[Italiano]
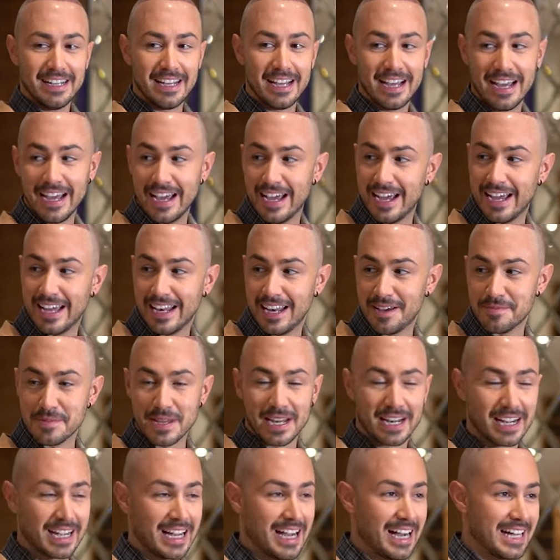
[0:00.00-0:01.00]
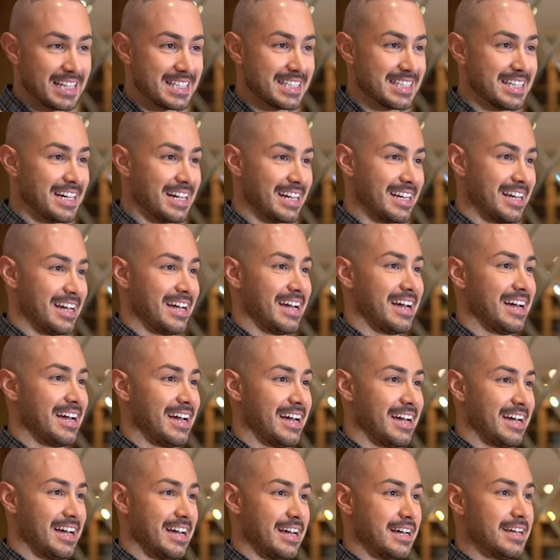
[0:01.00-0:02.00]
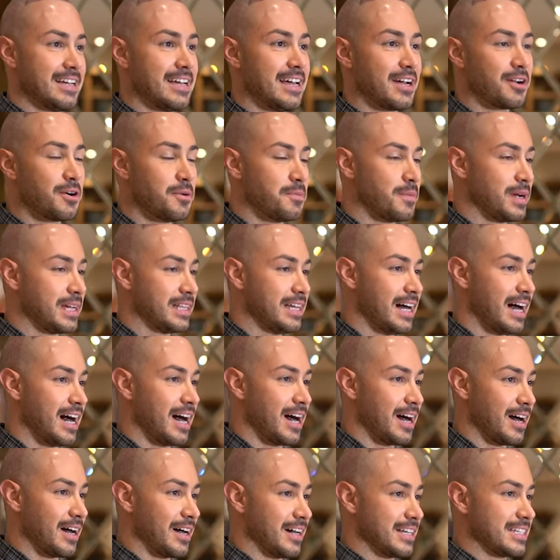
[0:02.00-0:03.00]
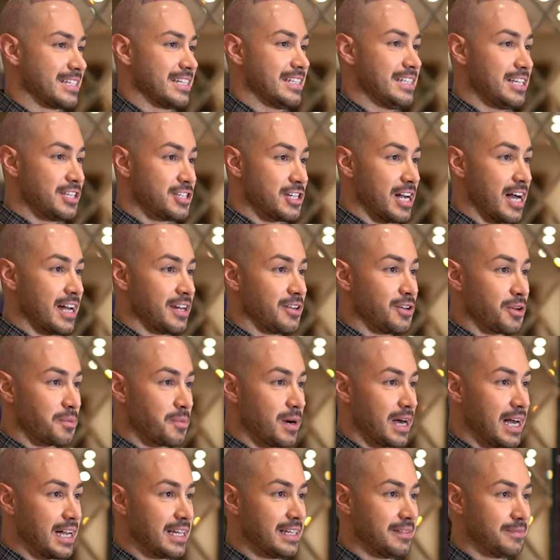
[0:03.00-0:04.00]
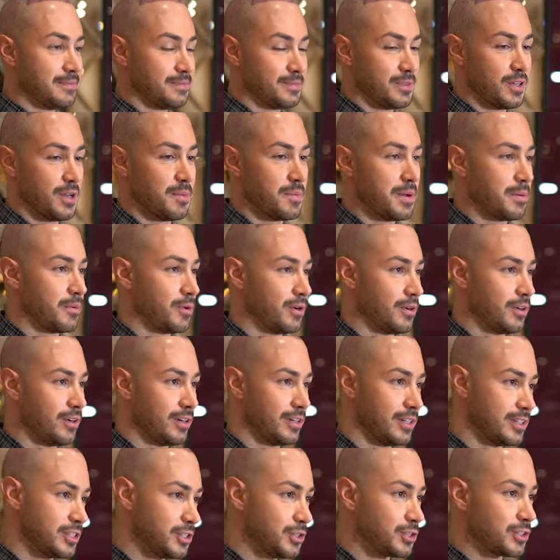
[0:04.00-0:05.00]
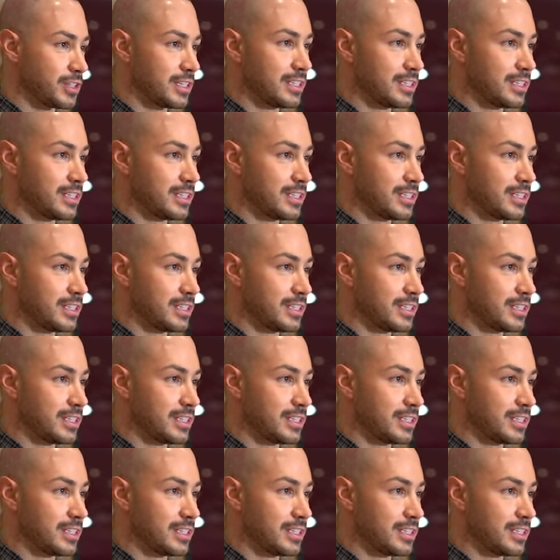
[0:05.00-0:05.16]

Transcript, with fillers: eh, la mia ragazza che è con me da 16 anni ormai, noi abbiamo io